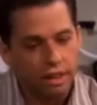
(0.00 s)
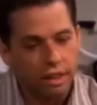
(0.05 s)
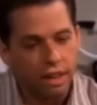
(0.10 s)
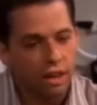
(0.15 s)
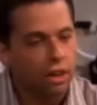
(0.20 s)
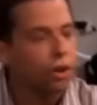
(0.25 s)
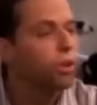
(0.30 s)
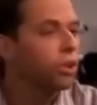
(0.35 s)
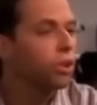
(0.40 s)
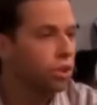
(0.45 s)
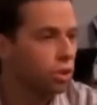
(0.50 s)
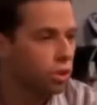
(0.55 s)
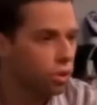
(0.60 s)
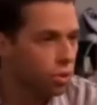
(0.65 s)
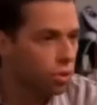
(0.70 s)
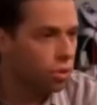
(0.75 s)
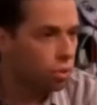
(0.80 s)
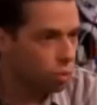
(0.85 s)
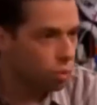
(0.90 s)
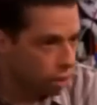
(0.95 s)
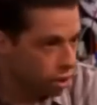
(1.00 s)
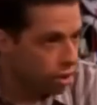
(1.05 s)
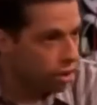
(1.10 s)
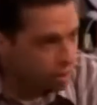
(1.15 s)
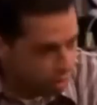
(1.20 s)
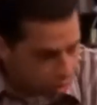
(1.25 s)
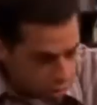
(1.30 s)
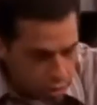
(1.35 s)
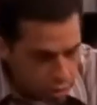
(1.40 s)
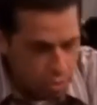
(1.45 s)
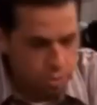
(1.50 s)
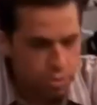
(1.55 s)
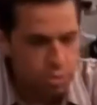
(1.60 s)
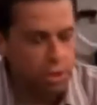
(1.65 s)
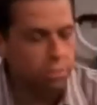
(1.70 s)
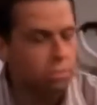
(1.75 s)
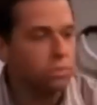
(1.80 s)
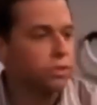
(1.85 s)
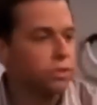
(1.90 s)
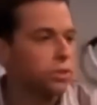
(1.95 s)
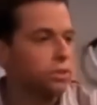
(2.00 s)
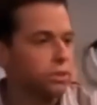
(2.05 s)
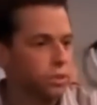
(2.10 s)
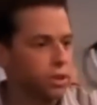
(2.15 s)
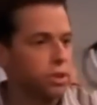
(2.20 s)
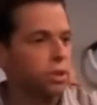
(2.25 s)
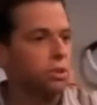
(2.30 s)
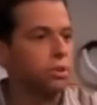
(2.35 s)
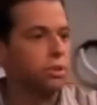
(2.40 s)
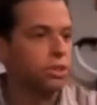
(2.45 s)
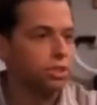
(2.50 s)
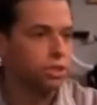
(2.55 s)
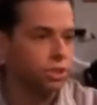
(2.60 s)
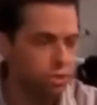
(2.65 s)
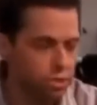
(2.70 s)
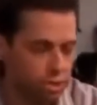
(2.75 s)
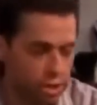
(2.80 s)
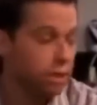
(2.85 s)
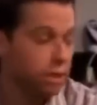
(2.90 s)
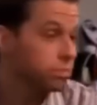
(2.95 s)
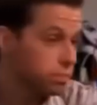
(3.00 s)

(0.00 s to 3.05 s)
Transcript: é, eu, eu sei que você está cuidando das suas questões